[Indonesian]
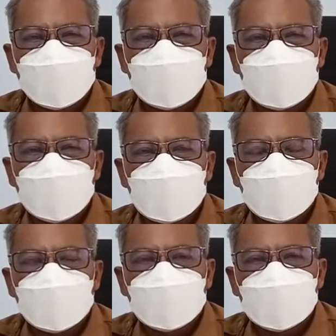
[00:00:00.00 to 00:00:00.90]
Dari
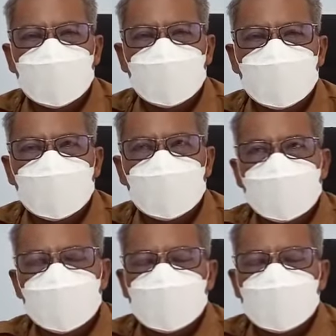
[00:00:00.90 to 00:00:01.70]
penjabaran dari